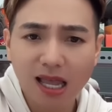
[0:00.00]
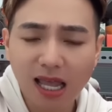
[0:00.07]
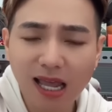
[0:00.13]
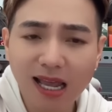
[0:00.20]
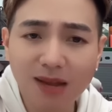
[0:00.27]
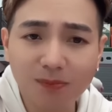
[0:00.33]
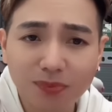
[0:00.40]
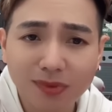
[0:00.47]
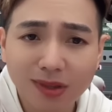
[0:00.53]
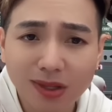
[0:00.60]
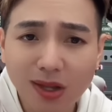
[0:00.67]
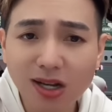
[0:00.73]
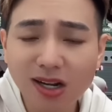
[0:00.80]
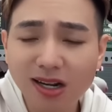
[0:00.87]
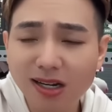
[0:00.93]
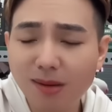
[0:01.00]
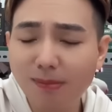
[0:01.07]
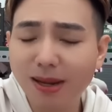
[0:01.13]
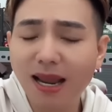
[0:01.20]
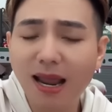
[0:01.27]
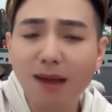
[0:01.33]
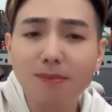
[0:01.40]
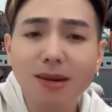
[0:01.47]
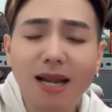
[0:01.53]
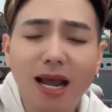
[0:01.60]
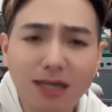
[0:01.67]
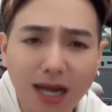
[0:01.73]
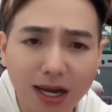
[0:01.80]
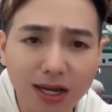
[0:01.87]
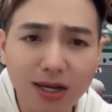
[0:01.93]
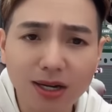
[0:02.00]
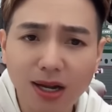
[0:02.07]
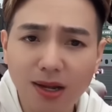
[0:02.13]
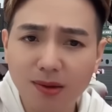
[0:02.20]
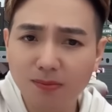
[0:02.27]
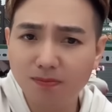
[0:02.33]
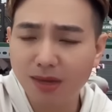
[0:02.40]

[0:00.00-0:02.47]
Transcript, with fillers: ha cho nên là mày gán mày năn nỉ nó đi